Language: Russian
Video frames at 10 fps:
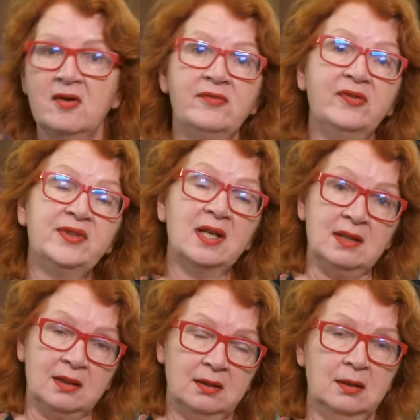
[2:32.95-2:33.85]

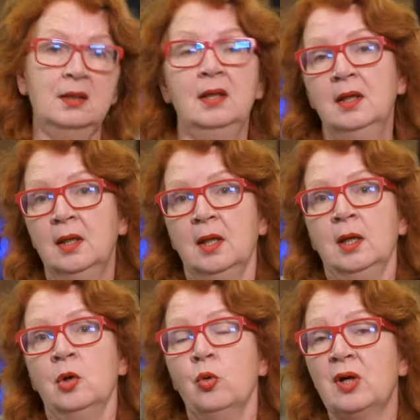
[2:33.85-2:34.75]
Во-вторых, у